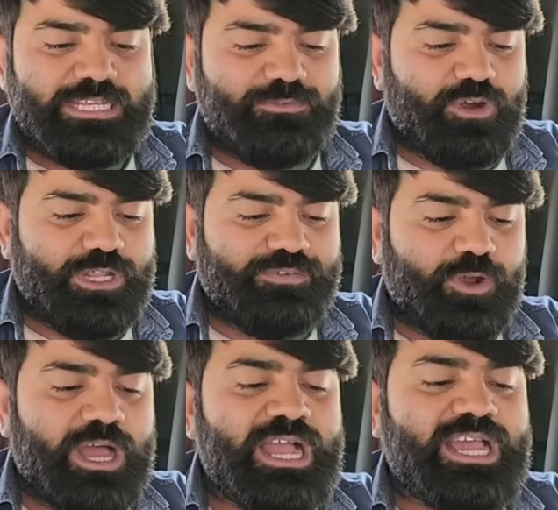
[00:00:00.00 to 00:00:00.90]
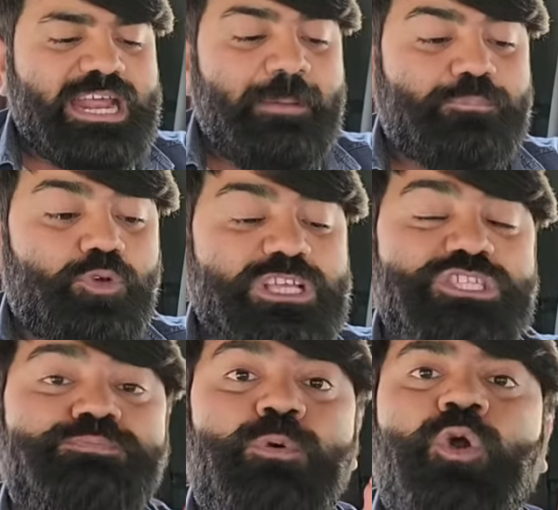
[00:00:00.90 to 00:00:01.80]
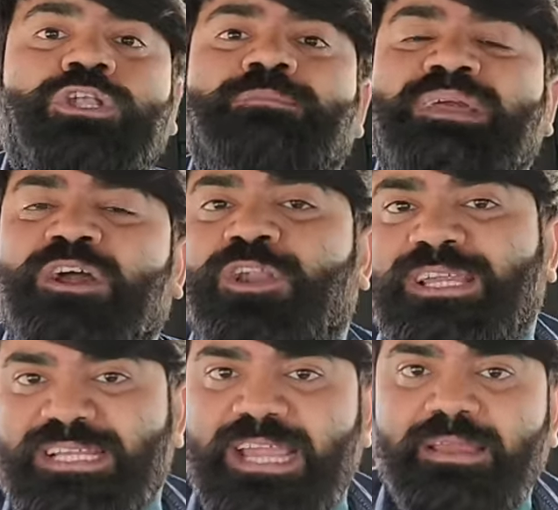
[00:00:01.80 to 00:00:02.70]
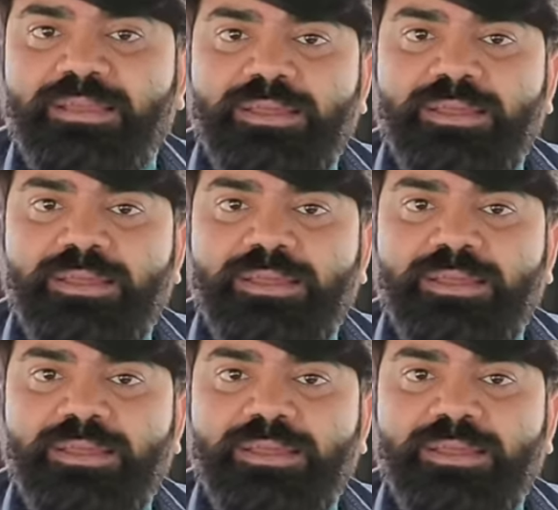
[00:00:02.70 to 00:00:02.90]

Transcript: ये वॉलीबॉल अगर आपको स्पोर्ट में नॉलेज है